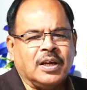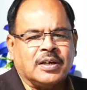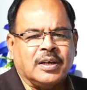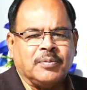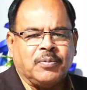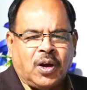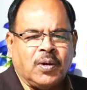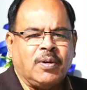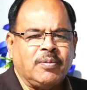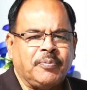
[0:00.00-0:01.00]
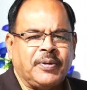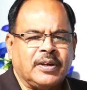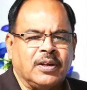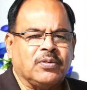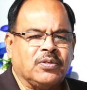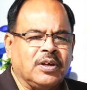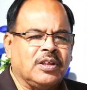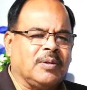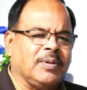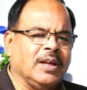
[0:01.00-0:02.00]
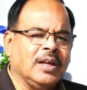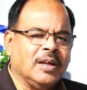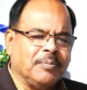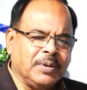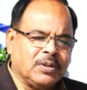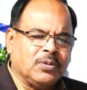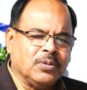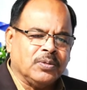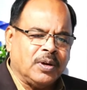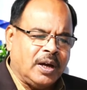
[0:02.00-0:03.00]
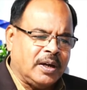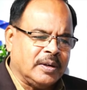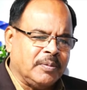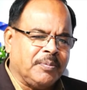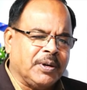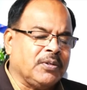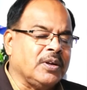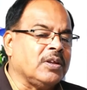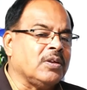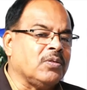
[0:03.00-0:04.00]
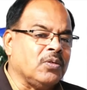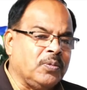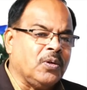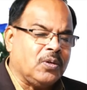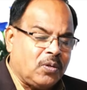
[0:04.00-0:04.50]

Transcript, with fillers: একটা ভয়াবহ ব্যাপার কিন্তু সেই হিসাবে মৃত্যু হার এবং মানুষের যে দুর্ভোগ